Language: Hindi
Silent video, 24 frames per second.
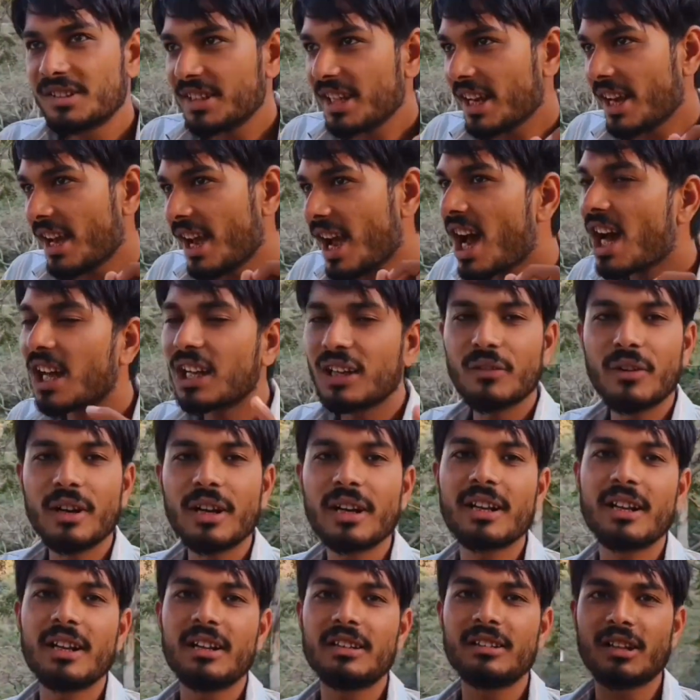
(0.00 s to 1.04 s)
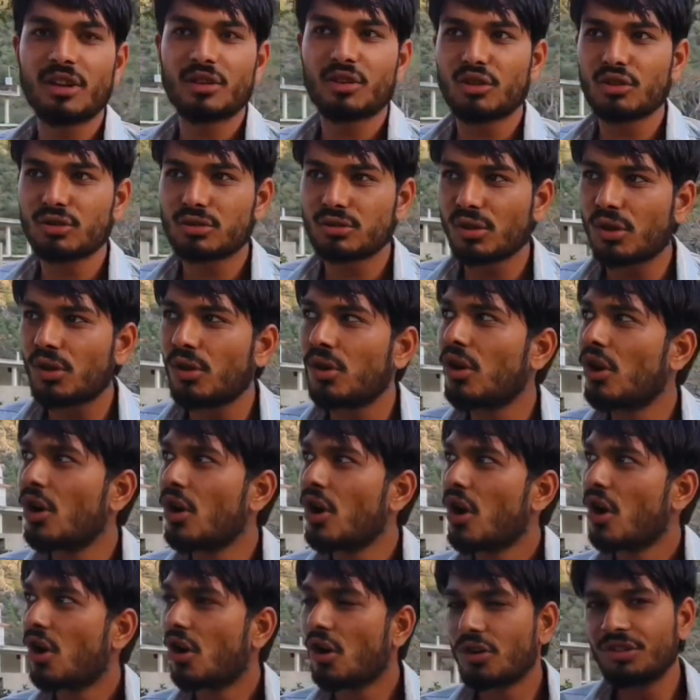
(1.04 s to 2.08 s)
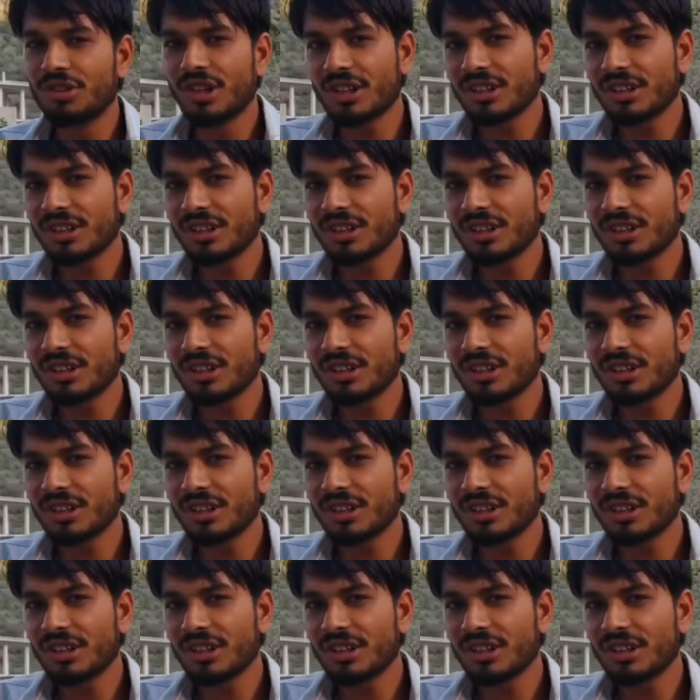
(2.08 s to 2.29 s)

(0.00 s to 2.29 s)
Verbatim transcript: ये है अलवर के अंदर दोस्तों और